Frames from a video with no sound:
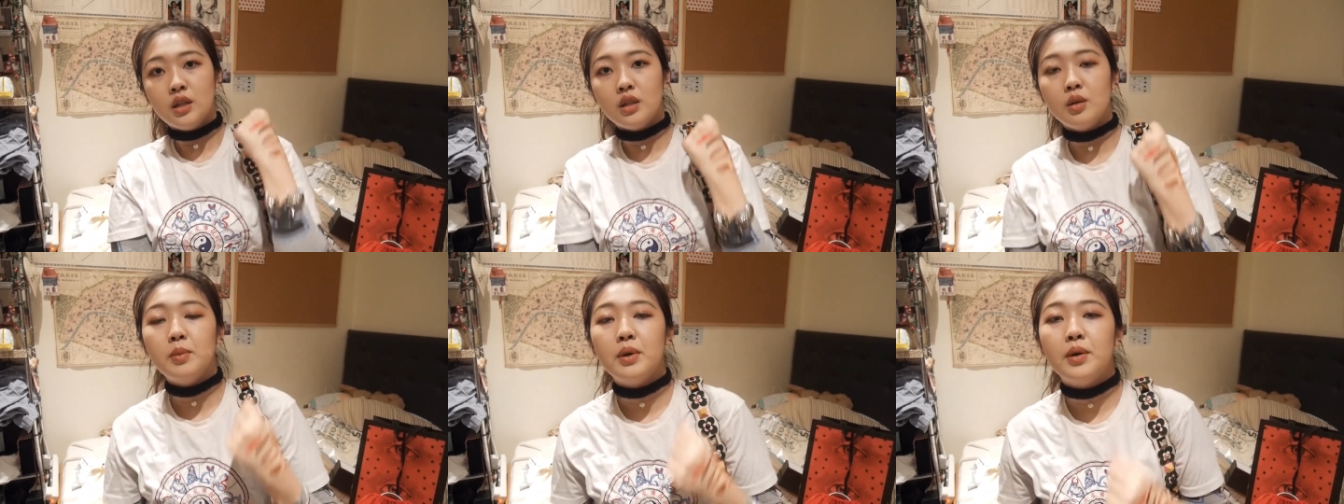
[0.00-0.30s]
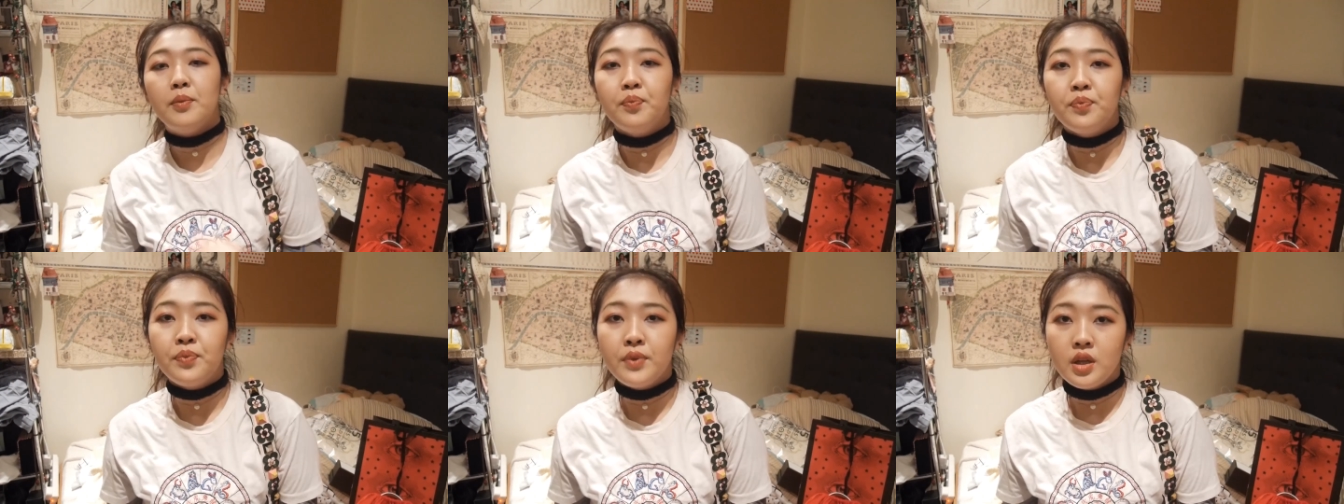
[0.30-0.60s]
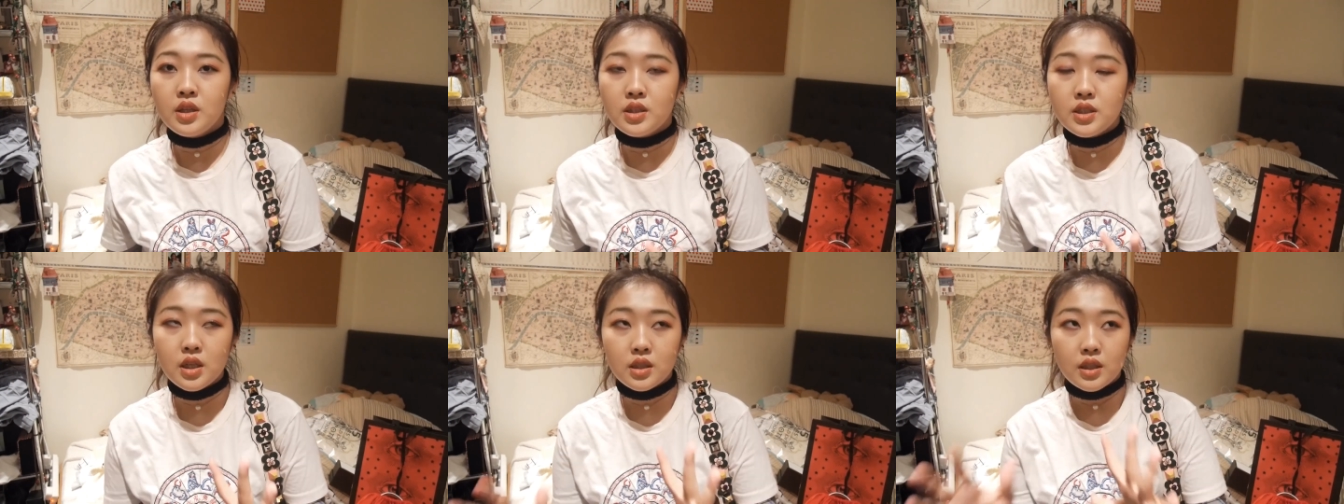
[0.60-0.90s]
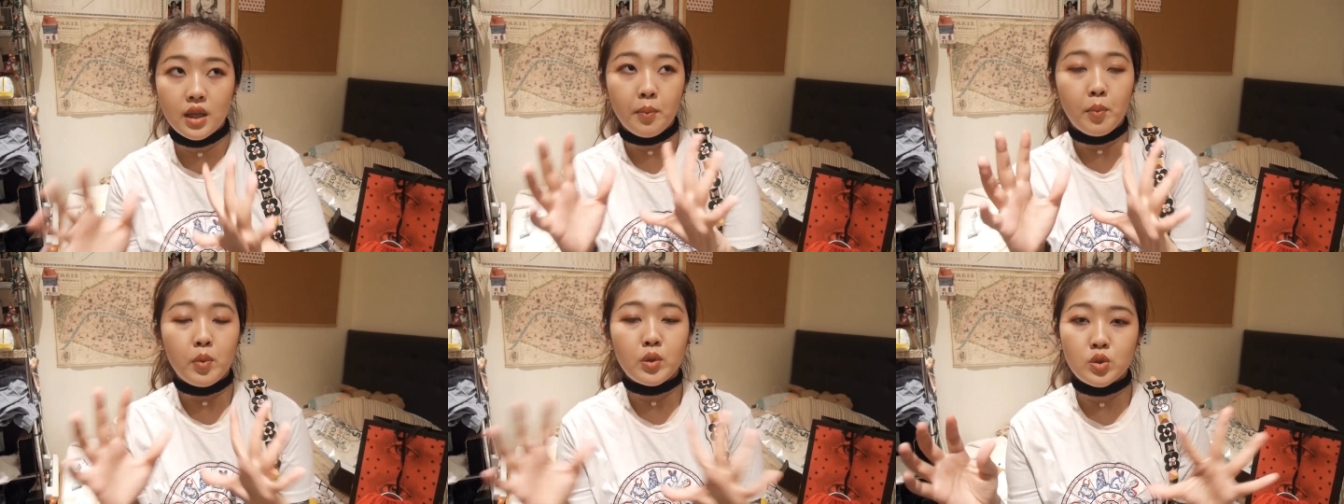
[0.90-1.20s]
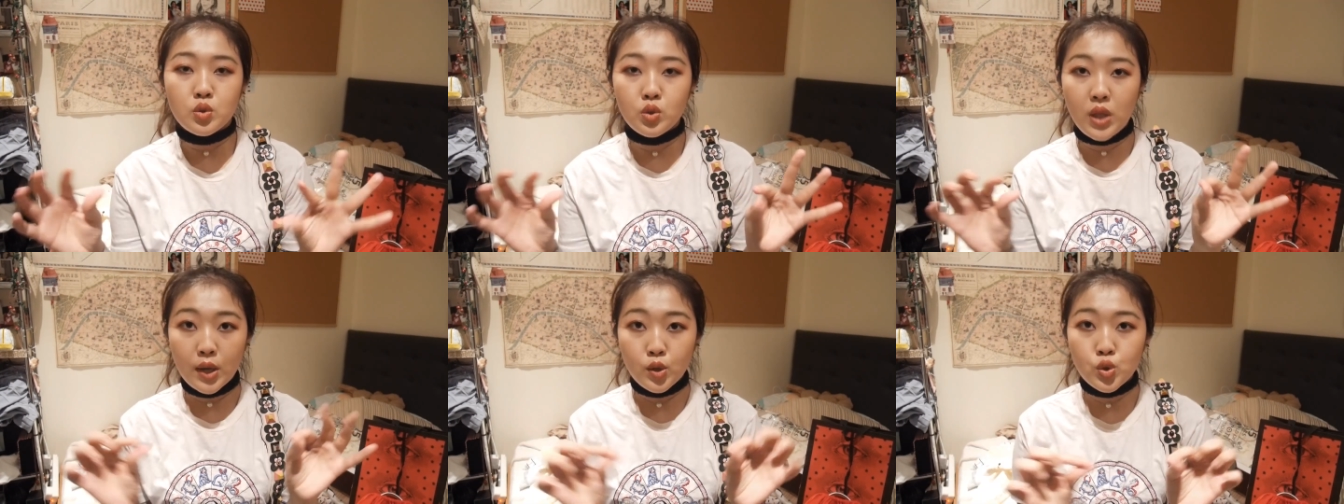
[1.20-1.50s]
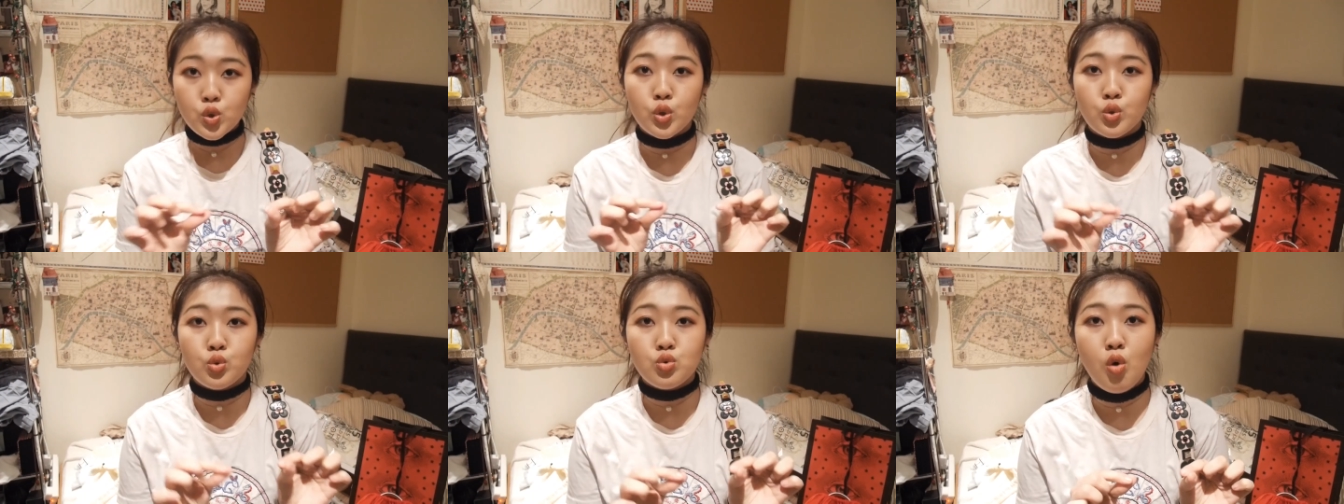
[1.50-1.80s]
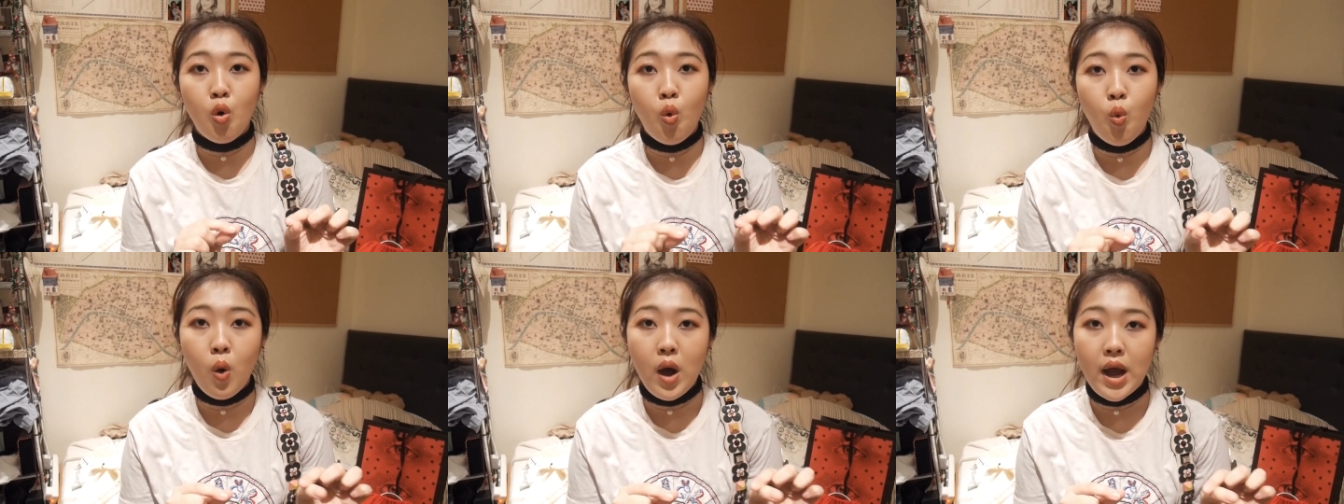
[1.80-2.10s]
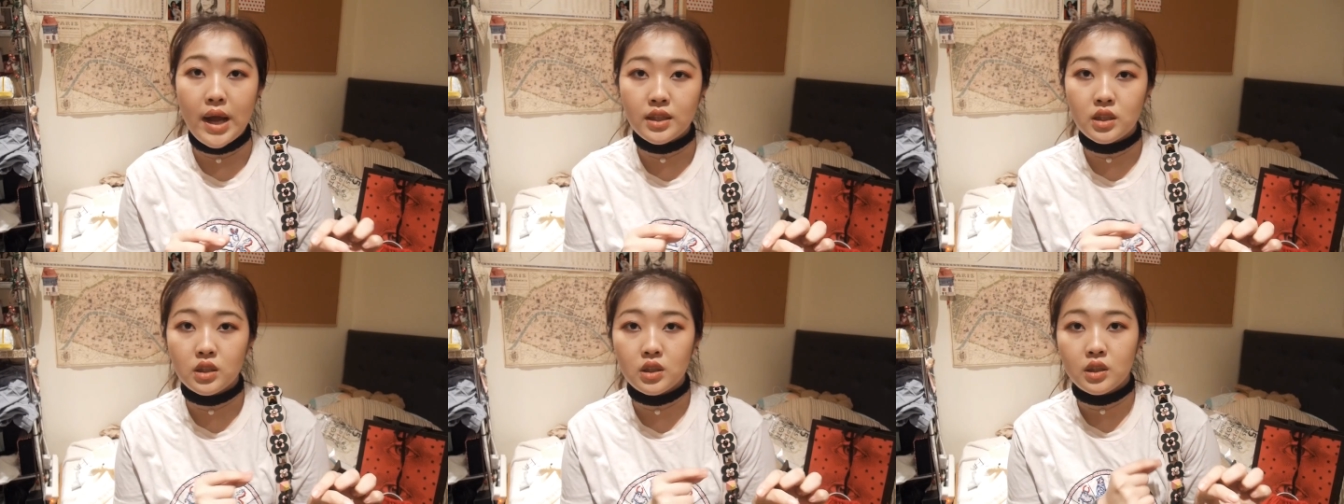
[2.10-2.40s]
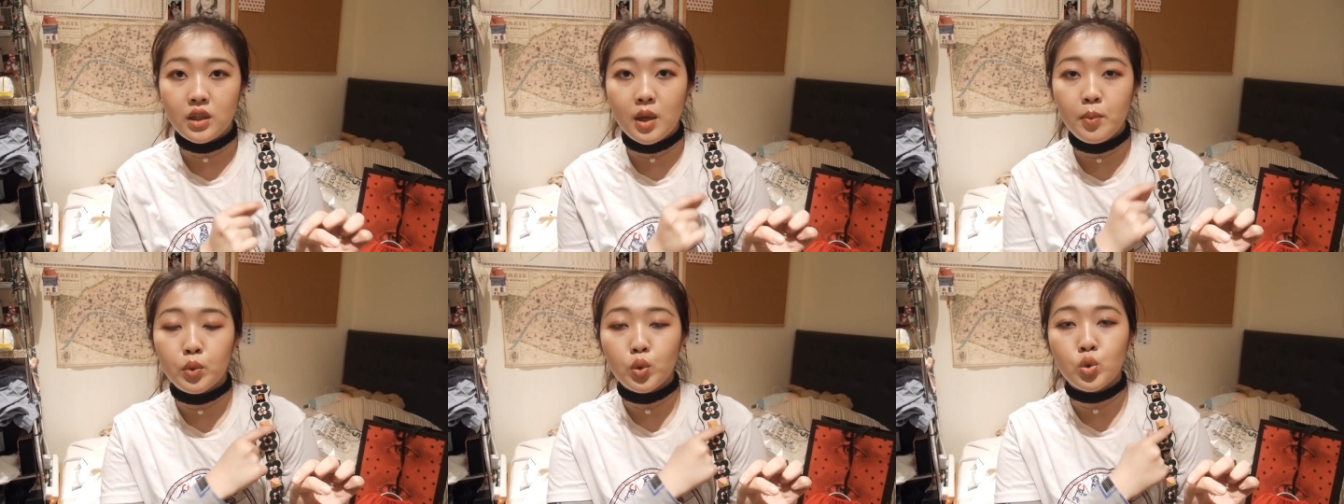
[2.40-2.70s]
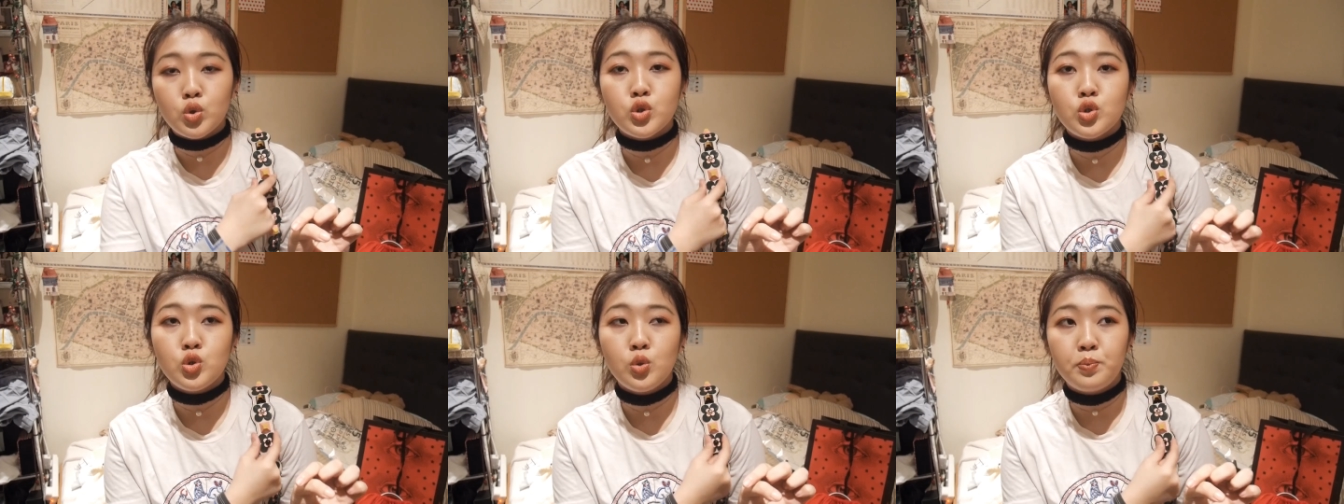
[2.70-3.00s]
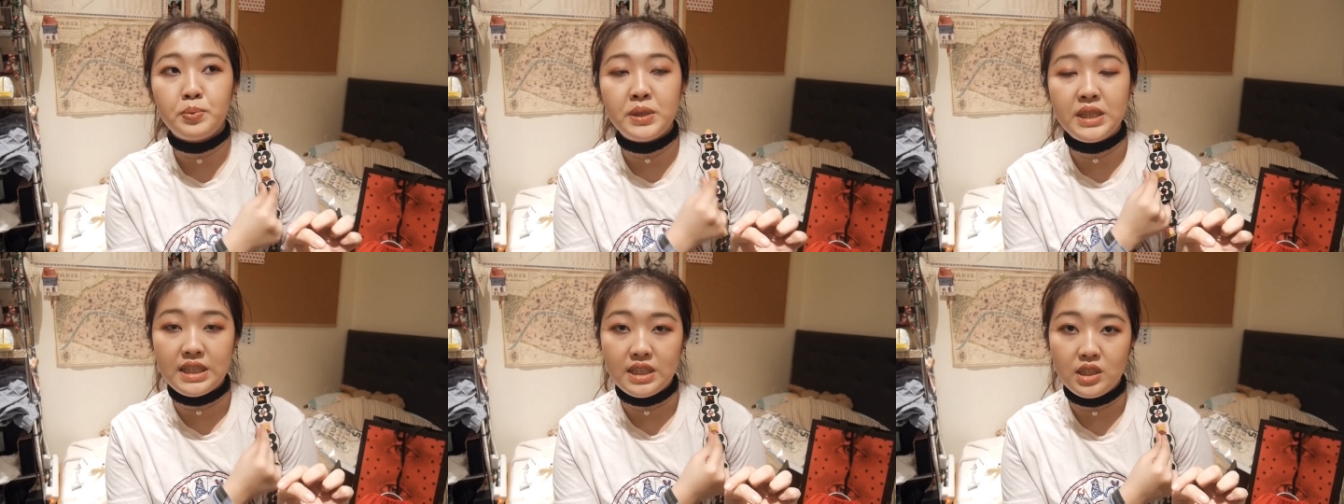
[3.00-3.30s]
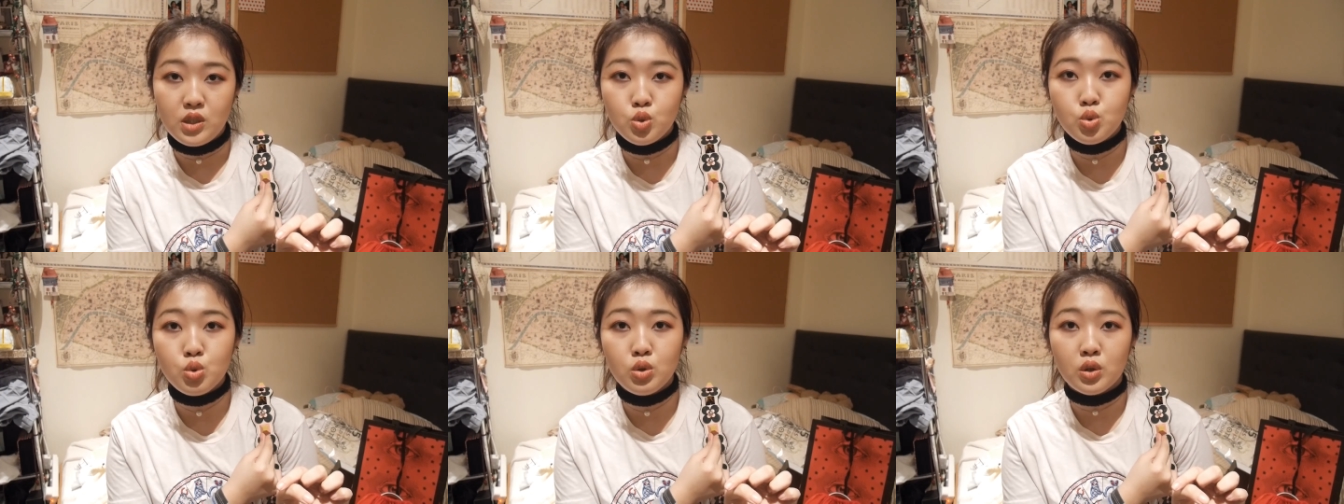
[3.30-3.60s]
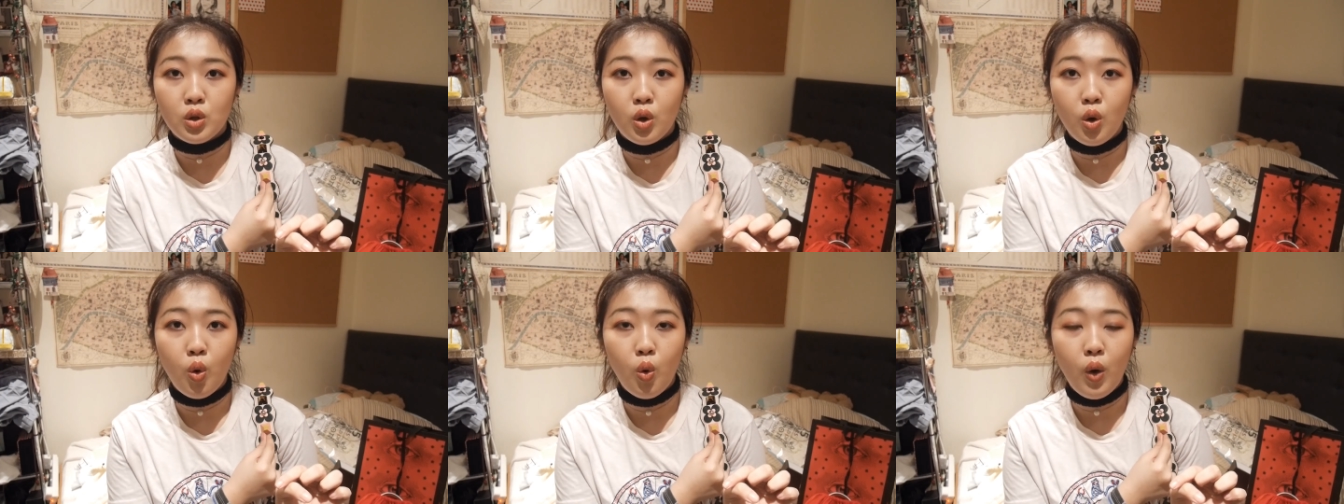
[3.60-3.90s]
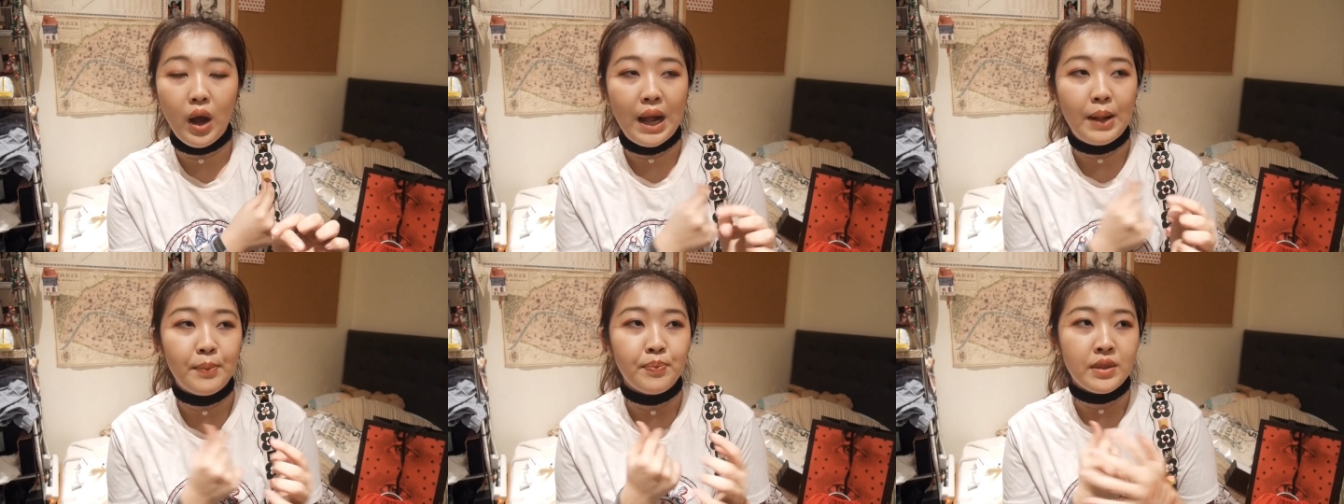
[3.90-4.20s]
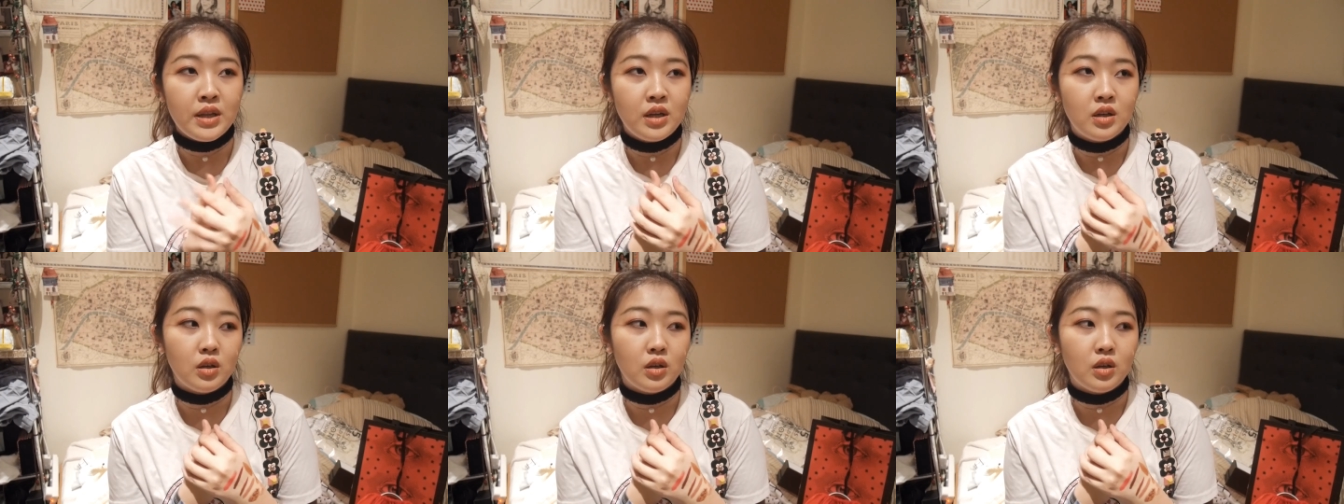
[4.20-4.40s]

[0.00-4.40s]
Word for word: 那么像他们单纯做花的呢，他们都是用皮做的花，